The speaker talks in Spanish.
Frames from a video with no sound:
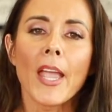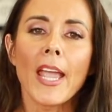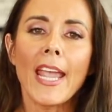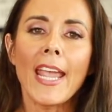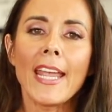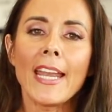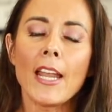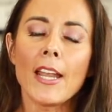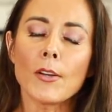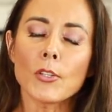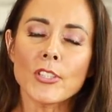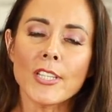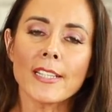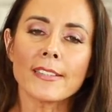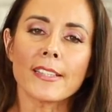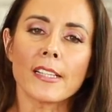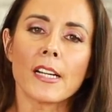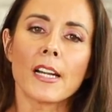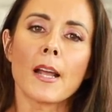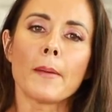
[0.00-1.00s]
En los
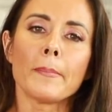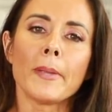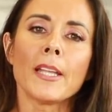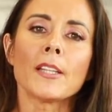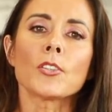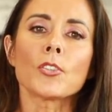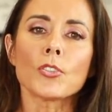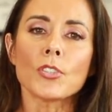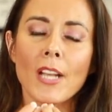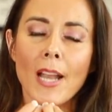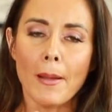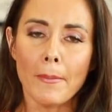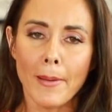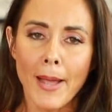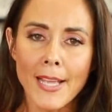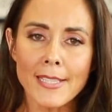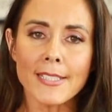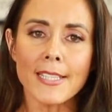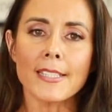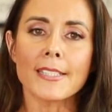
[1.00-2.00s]
entrenamientos la
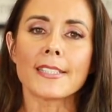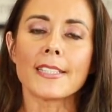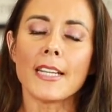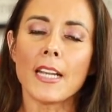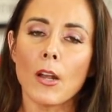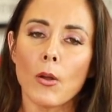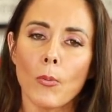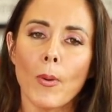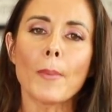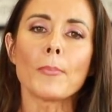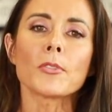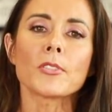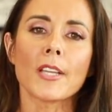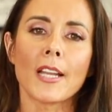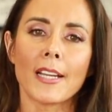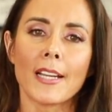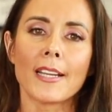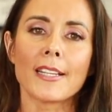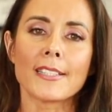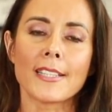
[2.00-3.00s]
base sí lo vamos
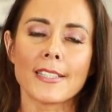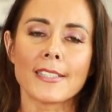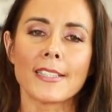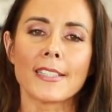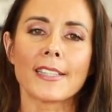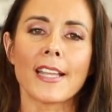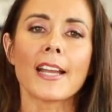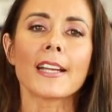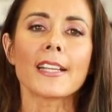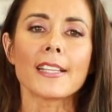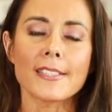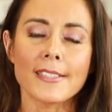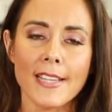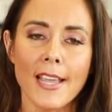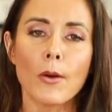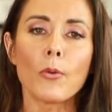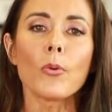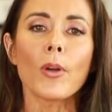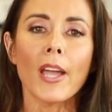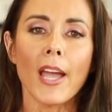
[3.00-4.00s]
a necesitar que
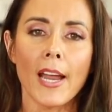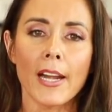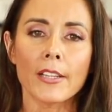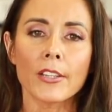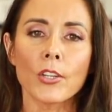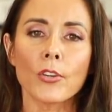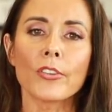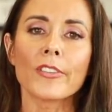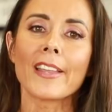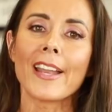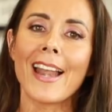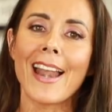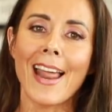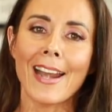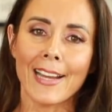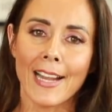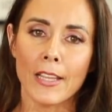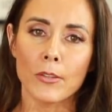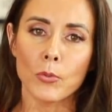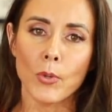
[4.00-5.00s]
sea un cardio de
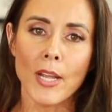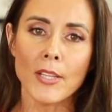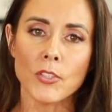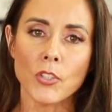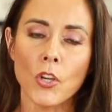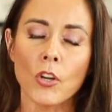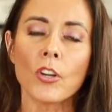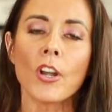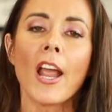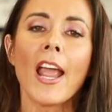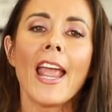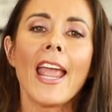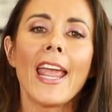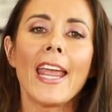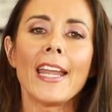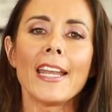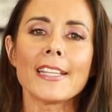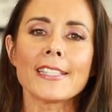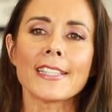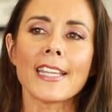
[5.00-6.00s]
larga duración
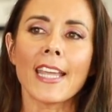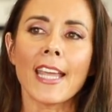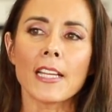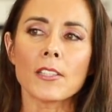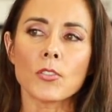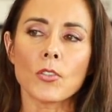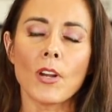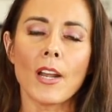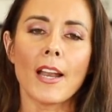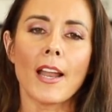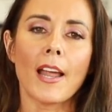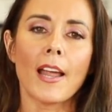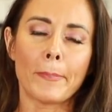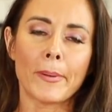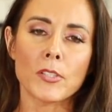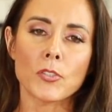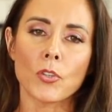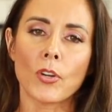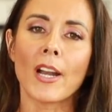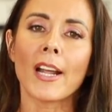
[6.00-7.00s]
en este caso, la
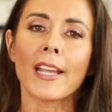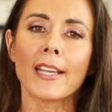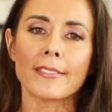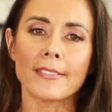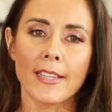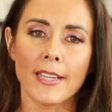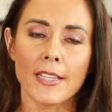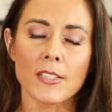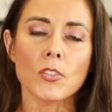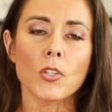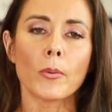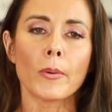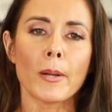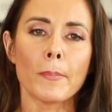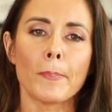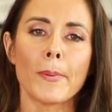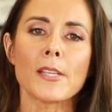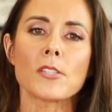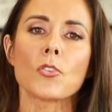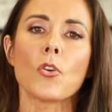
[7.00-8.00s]
persona que tiene
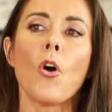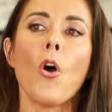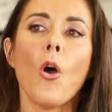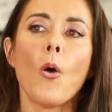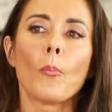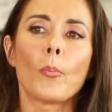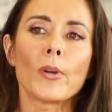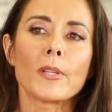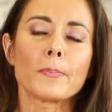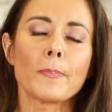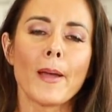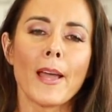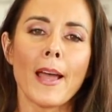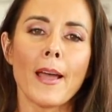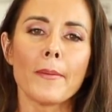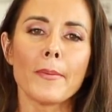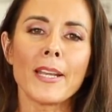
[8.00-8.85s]
sobrepeso, pues va a